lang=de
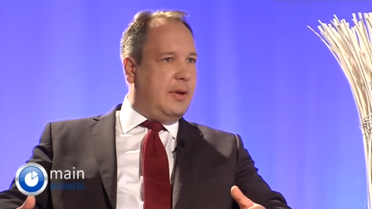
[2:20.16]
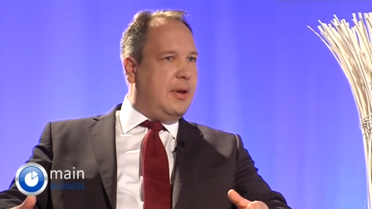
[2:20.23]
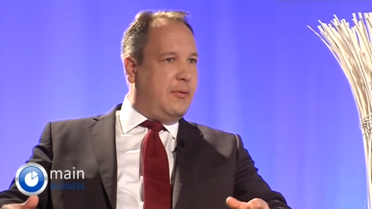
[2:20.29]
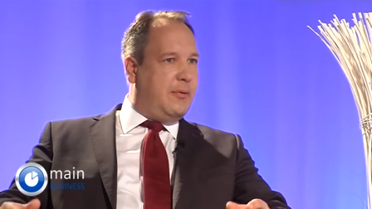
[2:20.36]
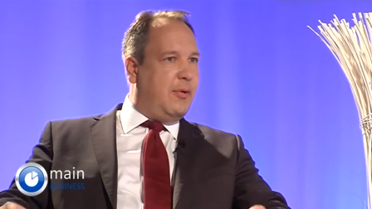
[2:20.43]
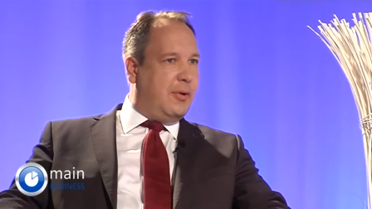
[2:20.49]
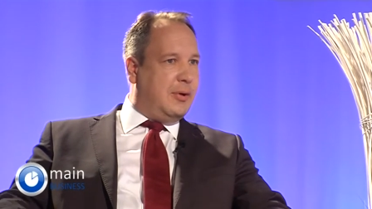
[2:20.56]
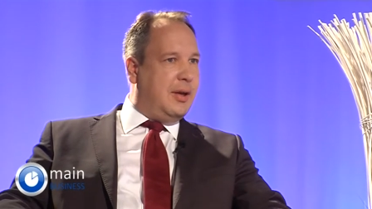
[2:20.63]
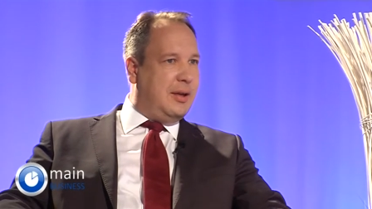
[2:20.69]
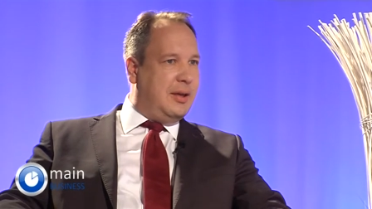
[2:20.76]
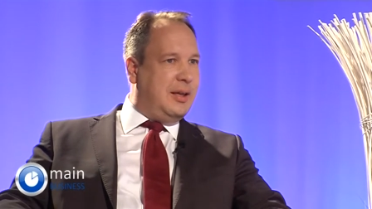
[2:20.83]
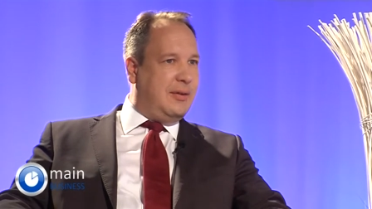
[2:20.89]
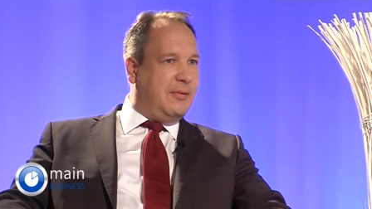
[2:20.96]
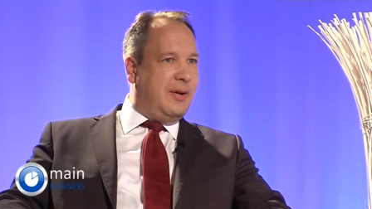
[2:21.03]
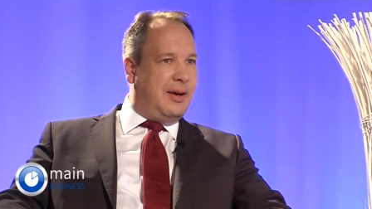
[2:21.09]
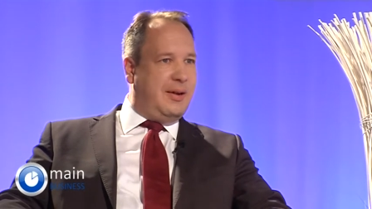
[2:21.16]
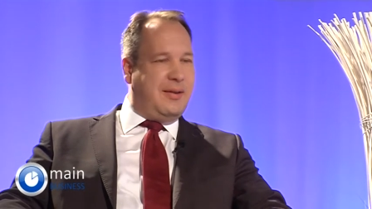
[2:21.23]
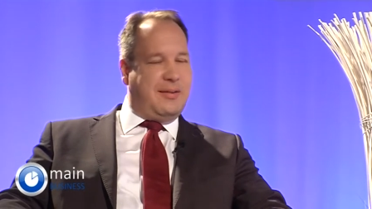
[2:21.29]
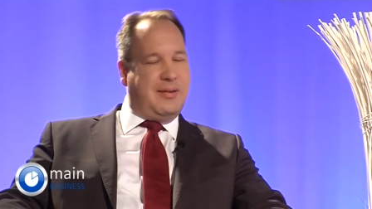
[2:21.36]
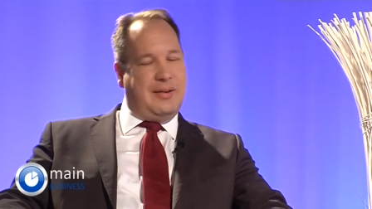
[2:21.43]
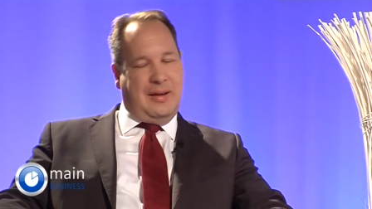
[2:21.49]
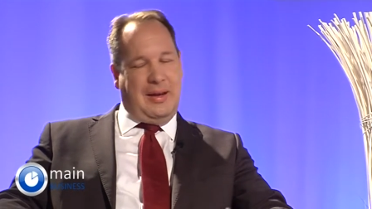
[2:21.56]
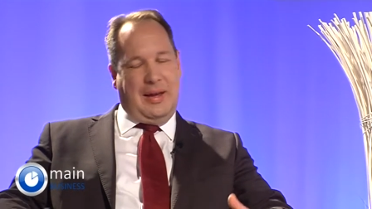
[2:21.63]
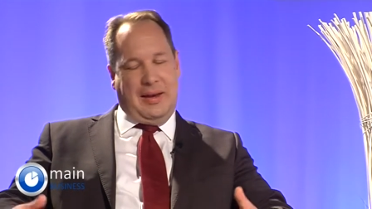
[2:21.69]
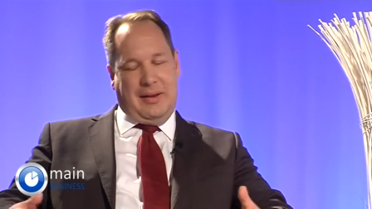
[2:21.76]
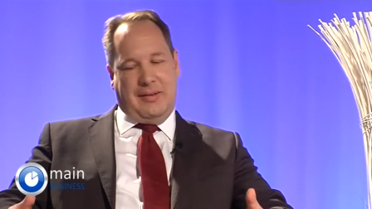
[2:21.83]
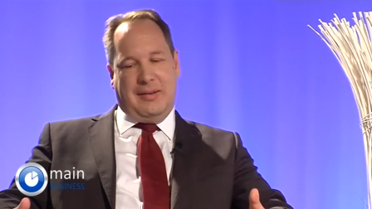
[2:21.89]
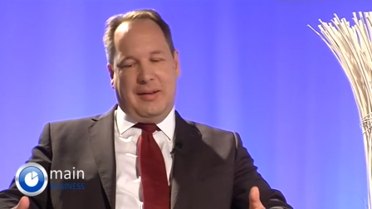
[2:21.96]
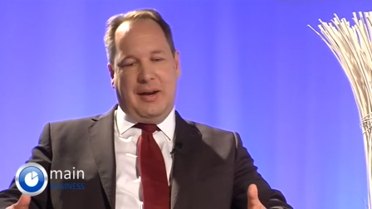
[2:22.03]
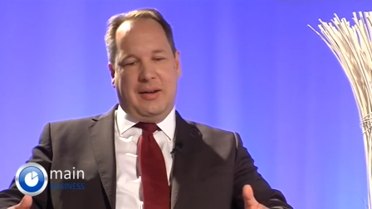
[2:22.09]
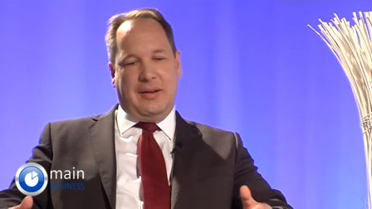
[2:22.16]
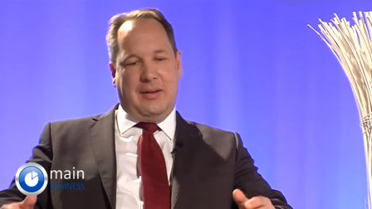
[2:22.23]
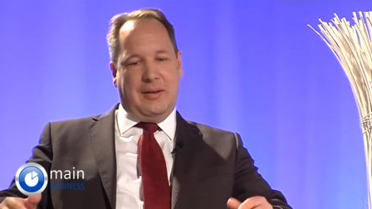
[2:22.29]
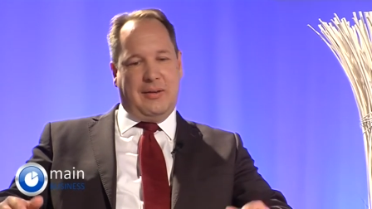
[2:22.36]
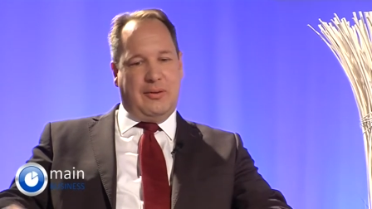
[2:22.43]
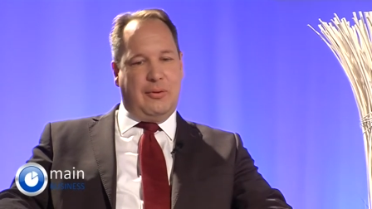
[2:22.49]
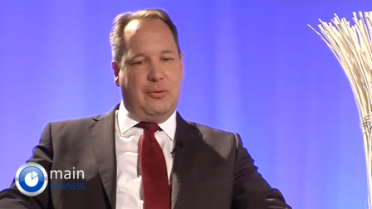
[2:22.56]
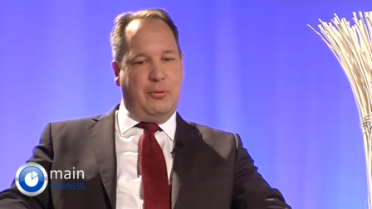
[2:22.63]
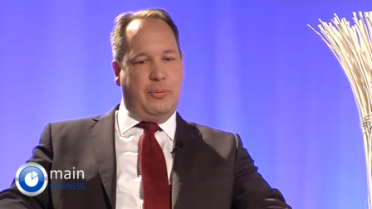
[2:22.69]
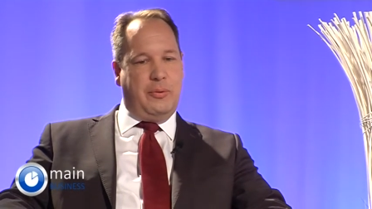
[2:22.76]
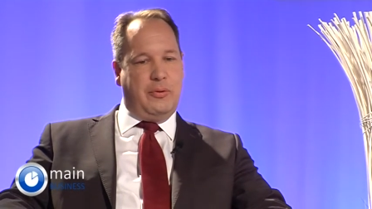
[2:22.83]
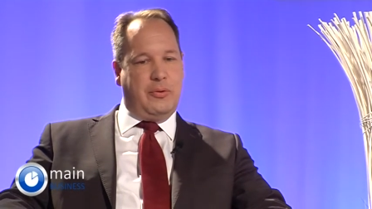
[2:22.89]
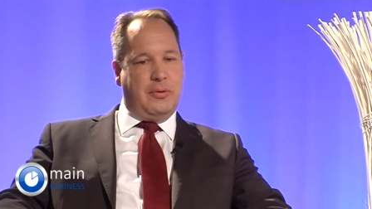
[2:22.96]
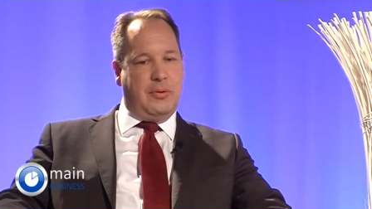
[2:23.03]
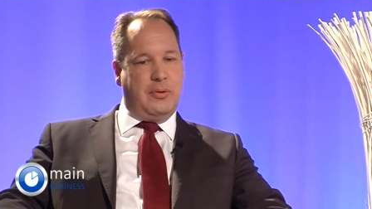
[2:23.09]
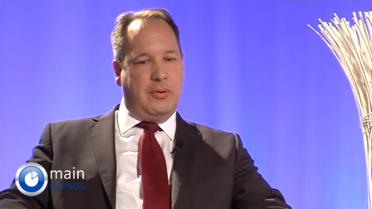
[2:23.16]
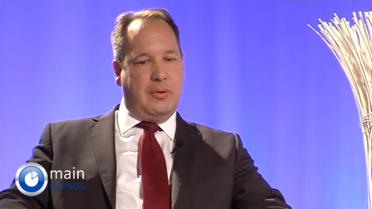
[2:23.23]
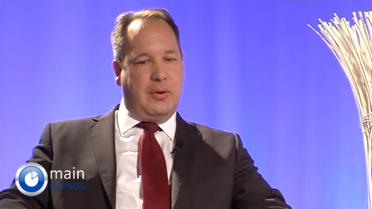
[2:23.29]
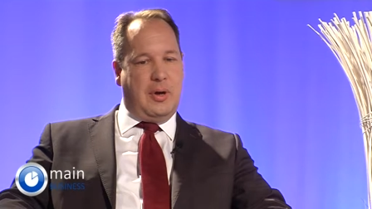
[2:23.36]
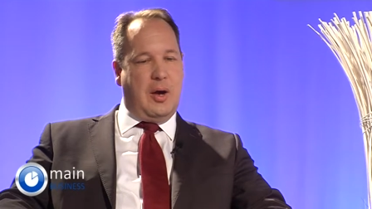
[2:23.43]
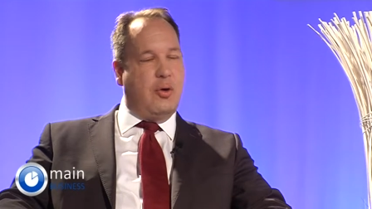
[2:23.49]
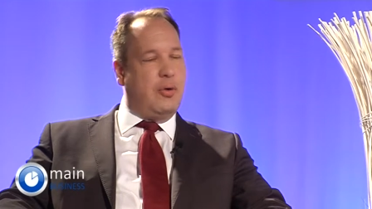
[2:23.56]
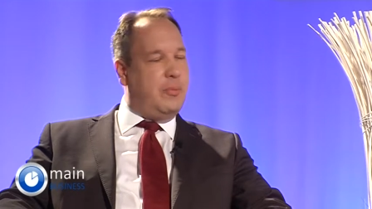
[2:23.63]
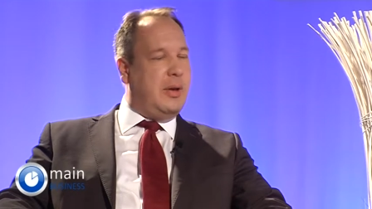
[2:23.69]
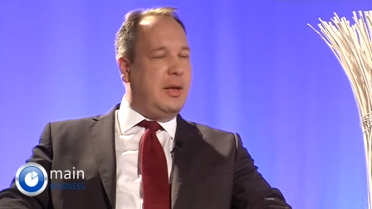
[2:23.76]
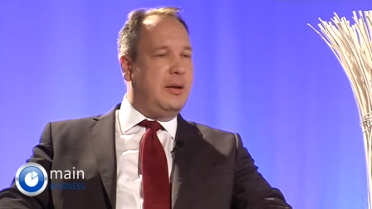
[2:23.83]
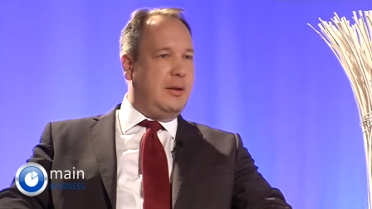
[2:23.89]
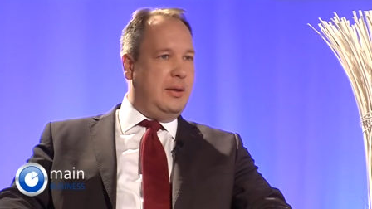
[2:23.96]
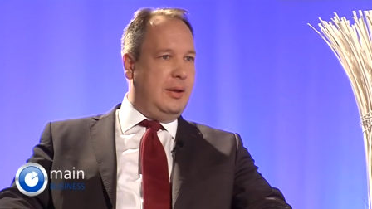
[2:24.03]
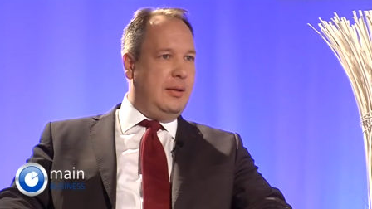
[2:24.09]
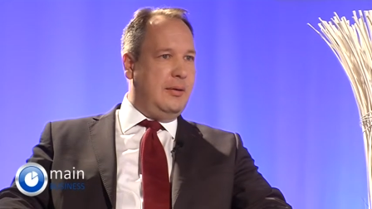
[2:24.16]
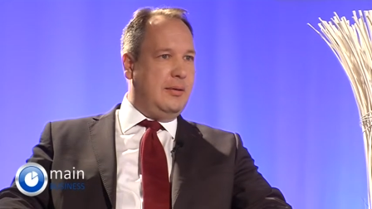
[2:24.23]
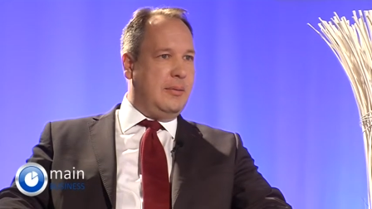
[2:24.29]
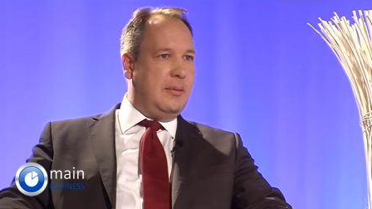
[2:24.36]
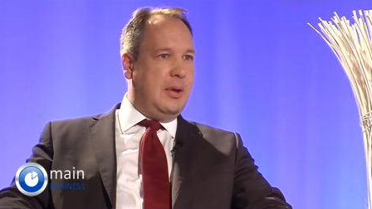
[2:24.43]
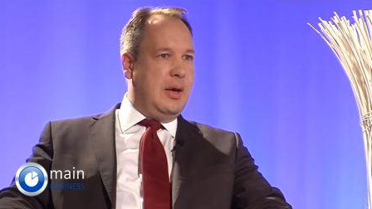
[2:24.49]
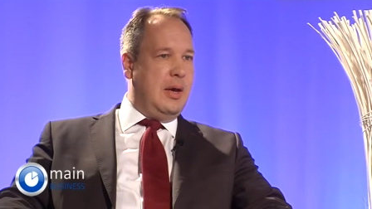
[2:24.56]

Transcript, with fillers: erforderlich, weil das exakt das typische Argument ist.